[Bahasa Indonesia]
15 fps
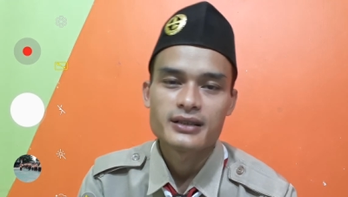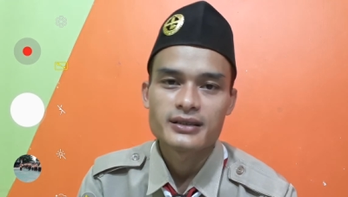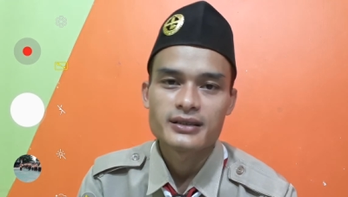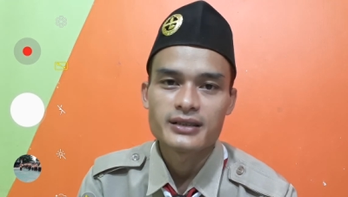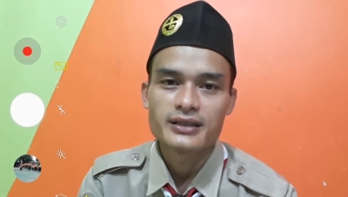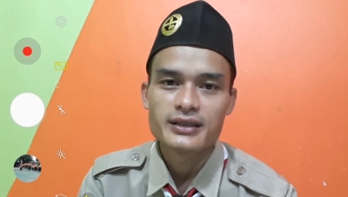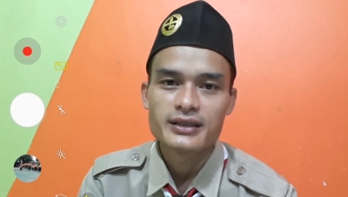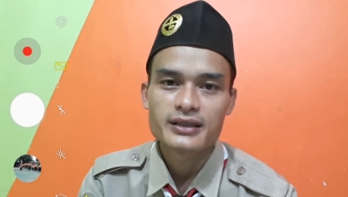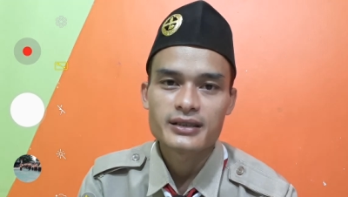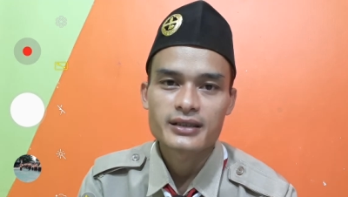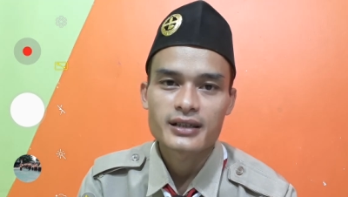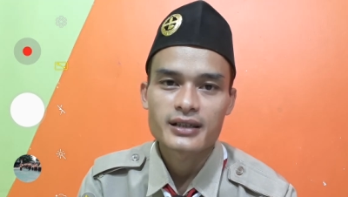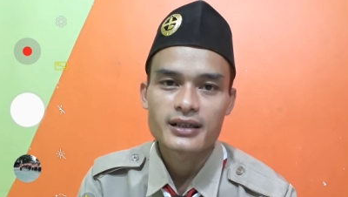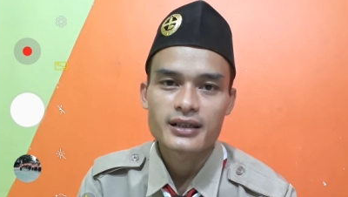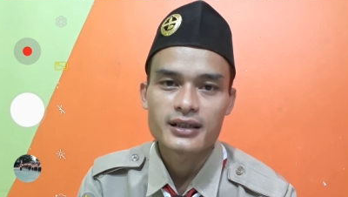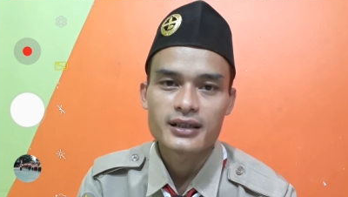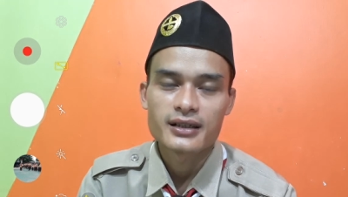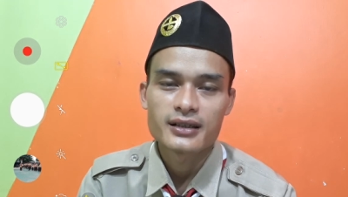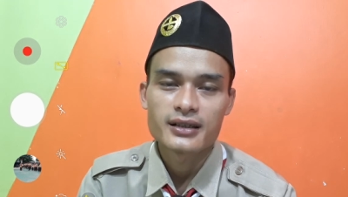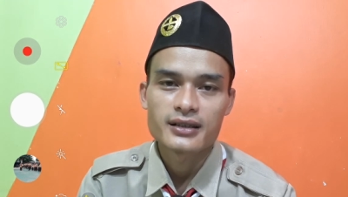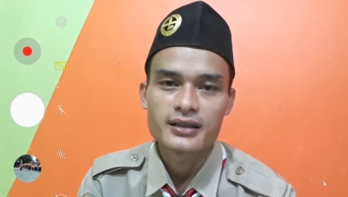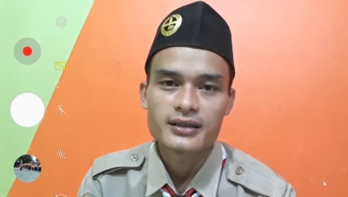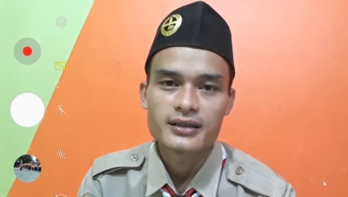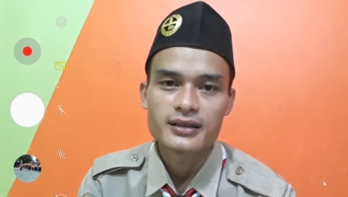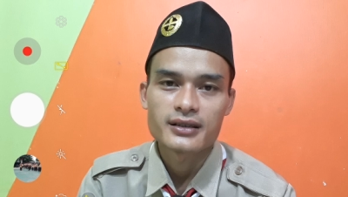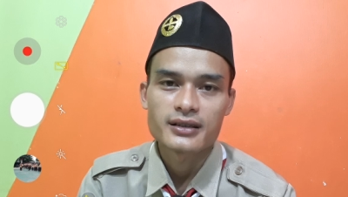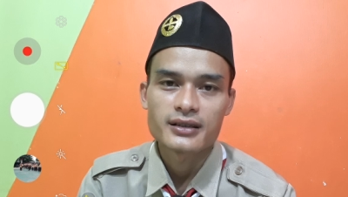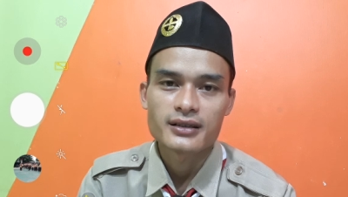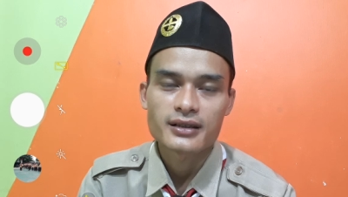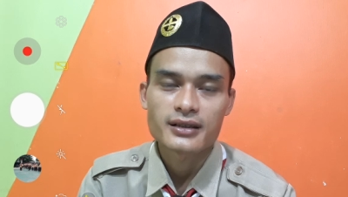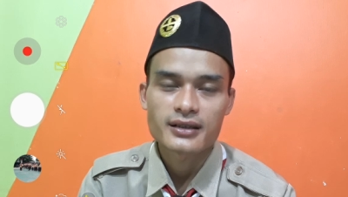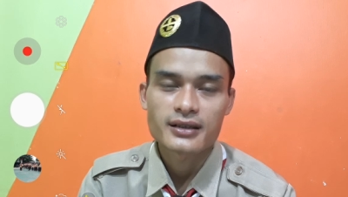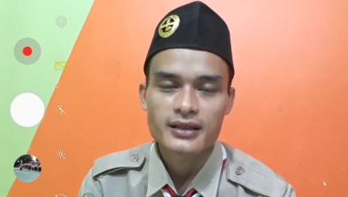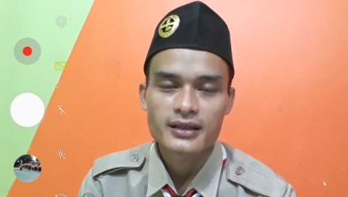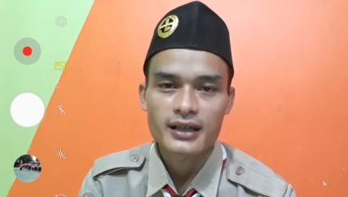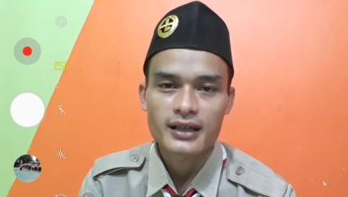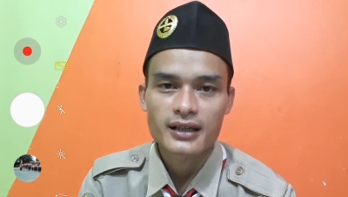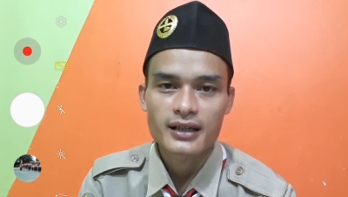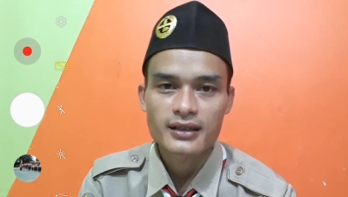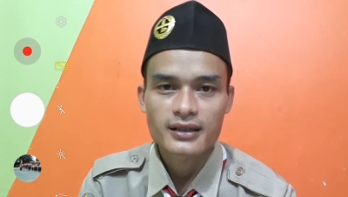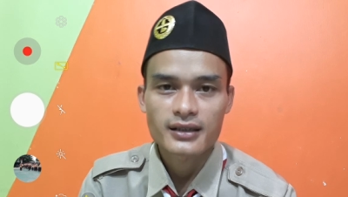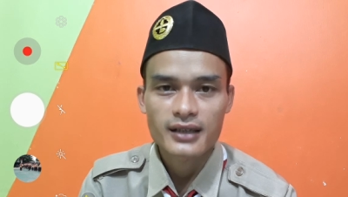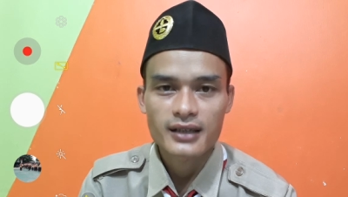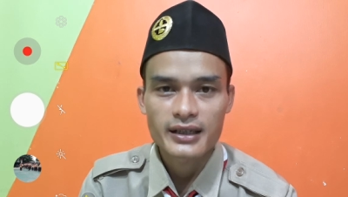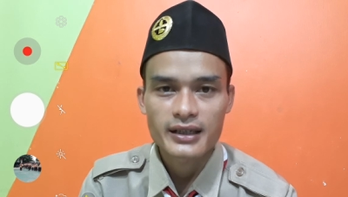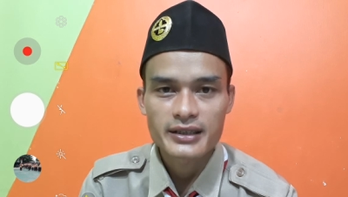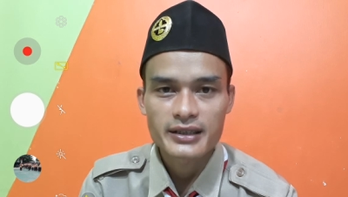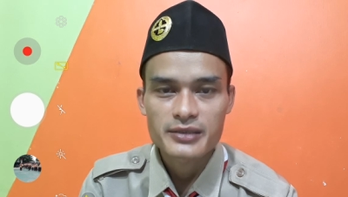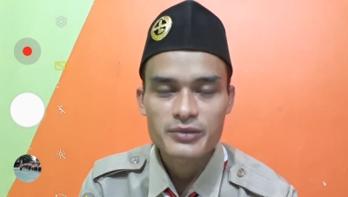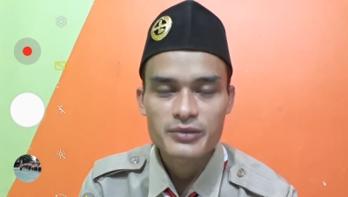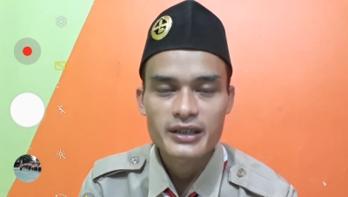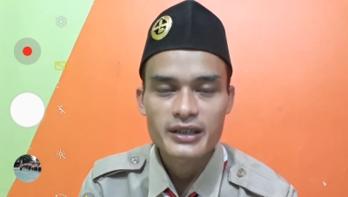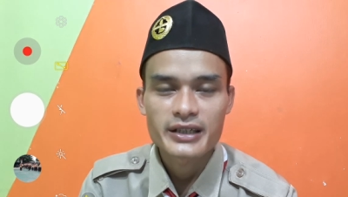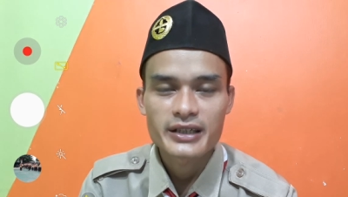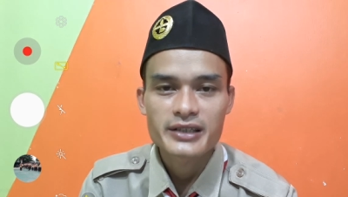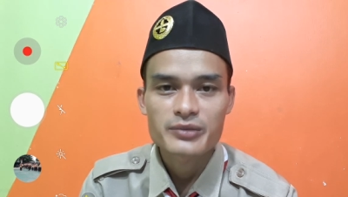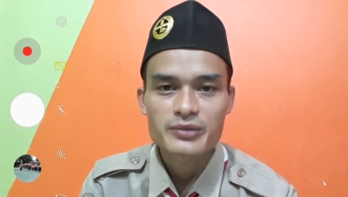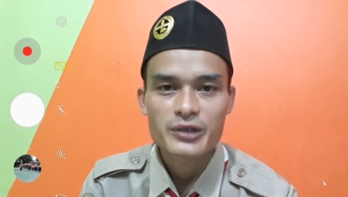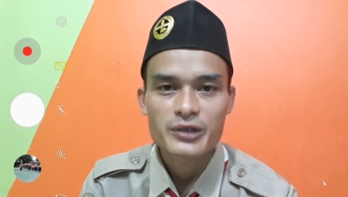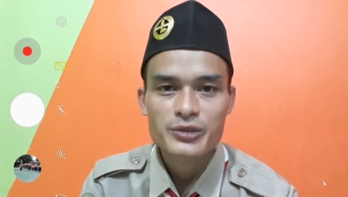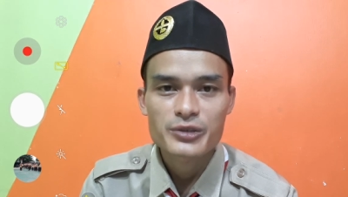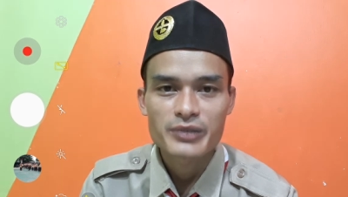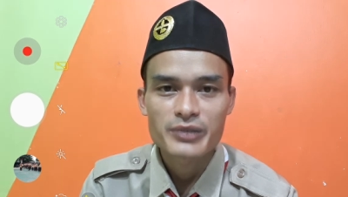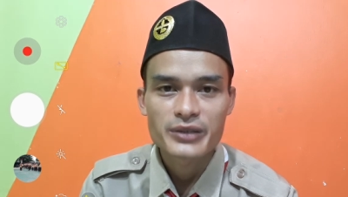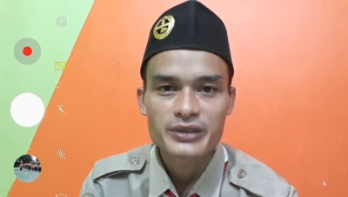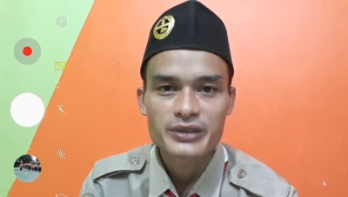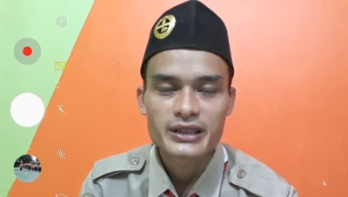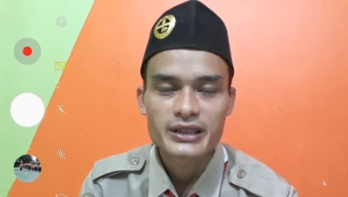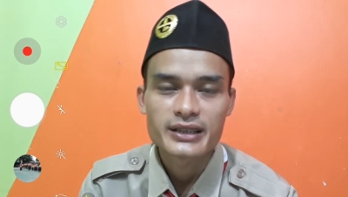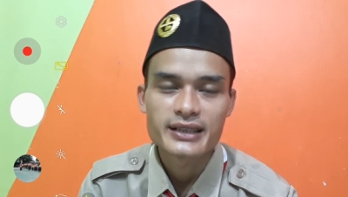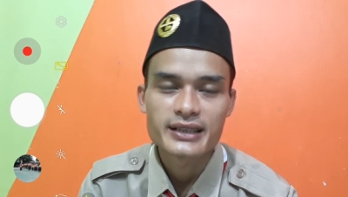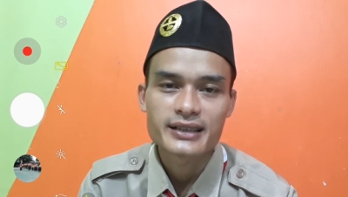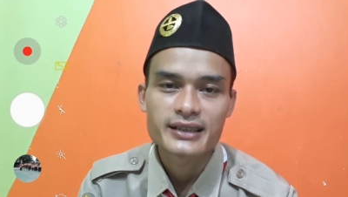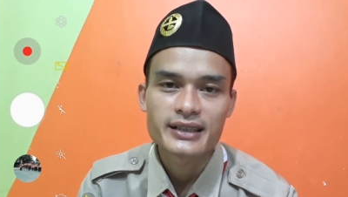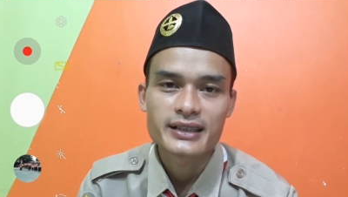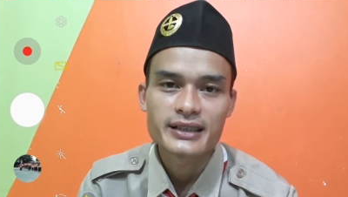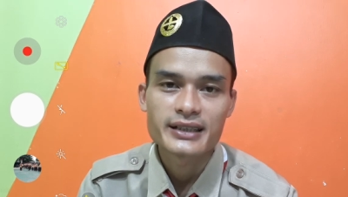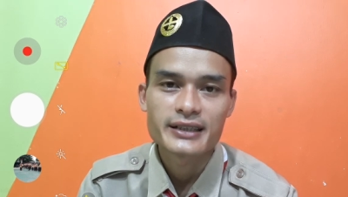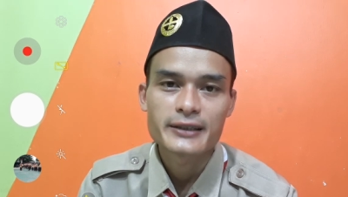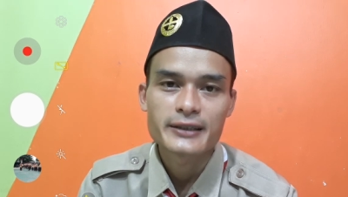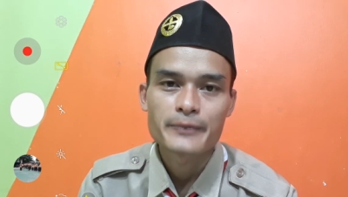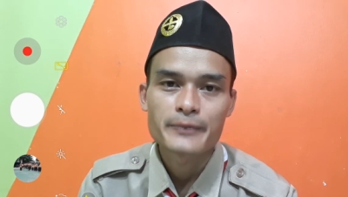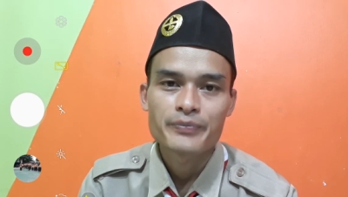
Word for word: Jadi eh, kalian semua, adik semua harus mengikuti kegiatan ini